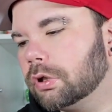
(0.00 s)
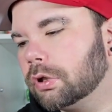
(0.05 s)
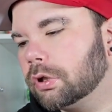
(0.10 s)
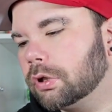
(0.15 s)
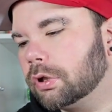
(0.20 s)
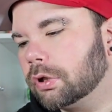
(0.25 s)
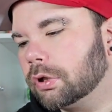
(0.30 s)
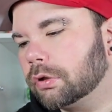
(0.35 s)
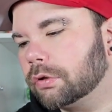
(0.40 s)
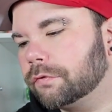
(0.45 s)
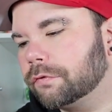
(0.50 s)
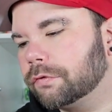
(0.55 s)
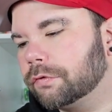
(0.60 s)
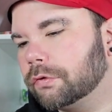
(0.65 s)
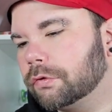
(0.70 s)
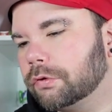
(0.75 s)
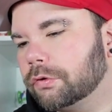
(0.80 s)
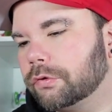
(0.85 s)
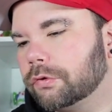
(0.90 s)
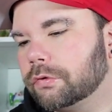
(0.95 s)
laut
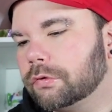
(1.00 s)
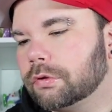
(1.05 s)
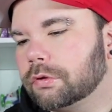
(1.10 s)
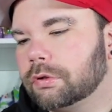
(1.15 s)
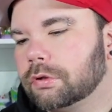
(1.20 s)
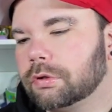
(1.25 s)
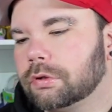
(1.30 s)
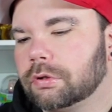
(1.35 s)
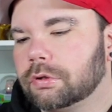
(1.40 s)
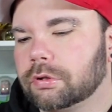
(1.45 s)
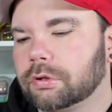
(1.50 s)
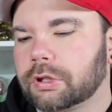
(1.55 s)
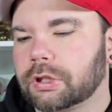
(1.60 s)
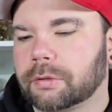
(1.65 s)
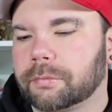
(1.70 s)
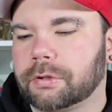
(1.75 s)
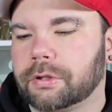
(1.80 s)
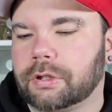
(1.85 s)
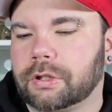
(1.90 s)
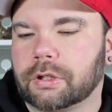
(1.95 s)
Foto
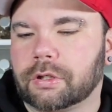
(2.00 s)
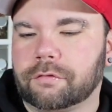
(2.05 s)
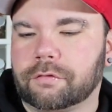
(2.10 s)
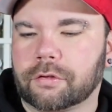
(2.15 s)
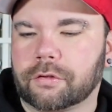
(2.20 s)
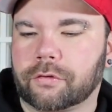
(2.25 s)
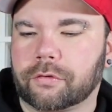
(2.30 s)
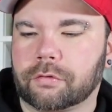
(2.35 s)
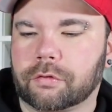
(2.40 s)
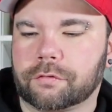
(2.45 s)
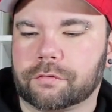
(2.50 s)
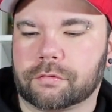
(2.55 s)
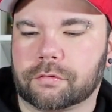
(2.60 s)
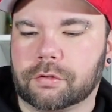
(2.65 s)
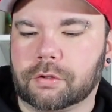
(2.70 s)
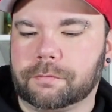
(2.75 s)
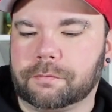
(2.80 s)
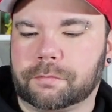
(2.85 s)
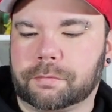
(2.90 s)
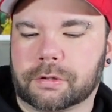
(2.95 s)
kann man die einfach so auf den
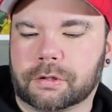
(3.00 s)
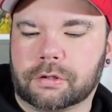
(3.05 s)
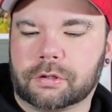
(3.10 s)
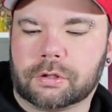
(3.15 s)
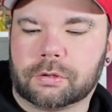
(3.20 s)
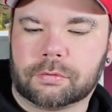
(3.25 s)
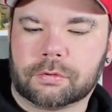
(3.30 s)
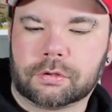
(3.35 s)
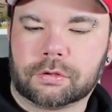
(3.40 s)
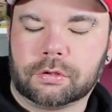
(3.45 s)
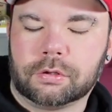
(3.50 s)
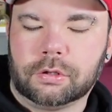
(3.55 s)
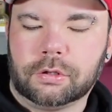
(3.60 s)
Kopf packen, aber